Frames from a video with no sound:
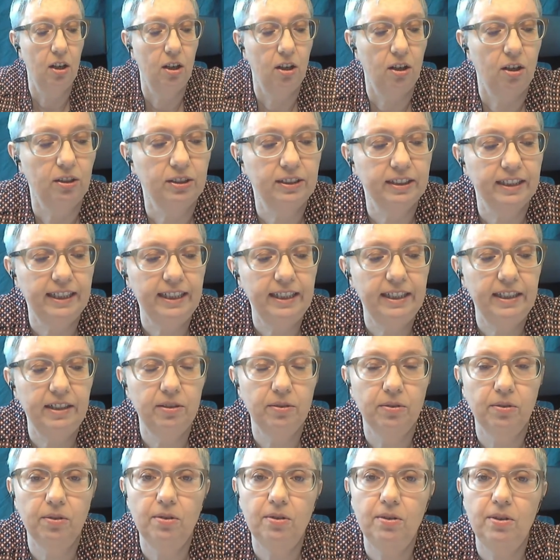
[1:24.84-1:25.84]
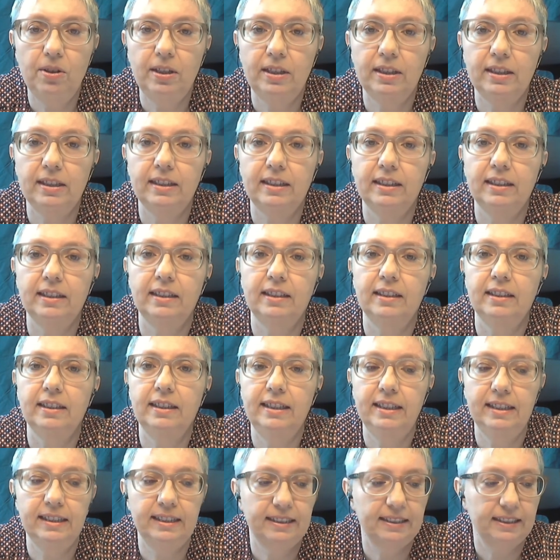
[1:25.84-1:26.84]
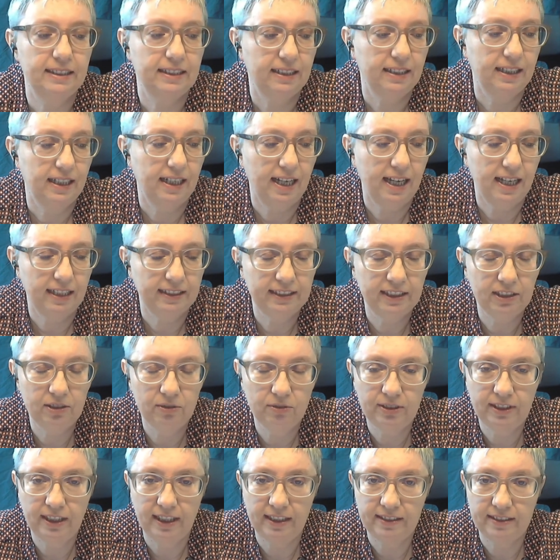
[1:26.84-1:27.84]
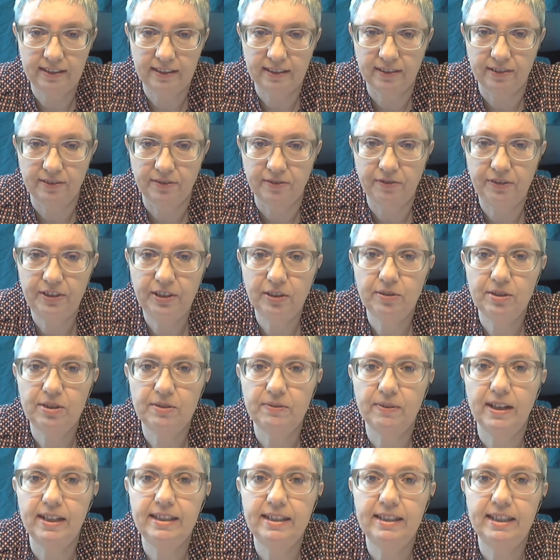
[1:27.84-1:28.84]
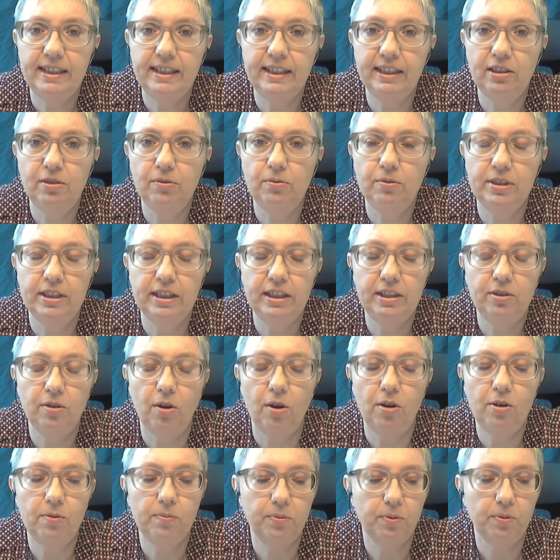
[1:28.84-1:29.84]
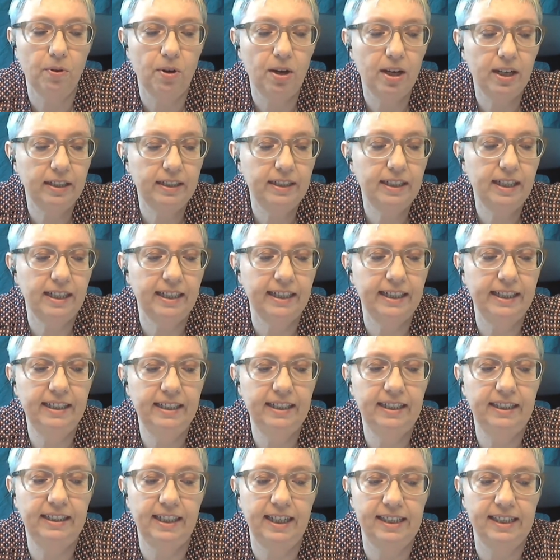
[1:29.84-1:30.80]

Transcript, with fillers: André Leo ist 1824 in Lusignan geboren, eigentlich